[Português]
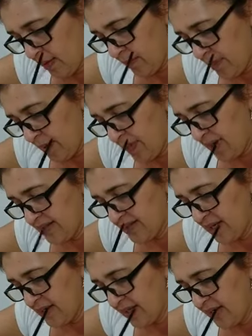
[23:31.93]
para aparecer
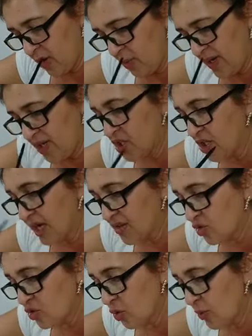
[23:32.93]
literalmente a
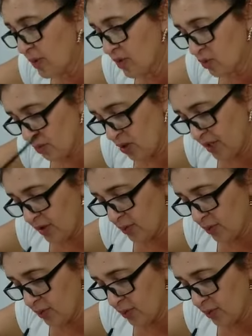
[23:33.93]
sombra do bolinho.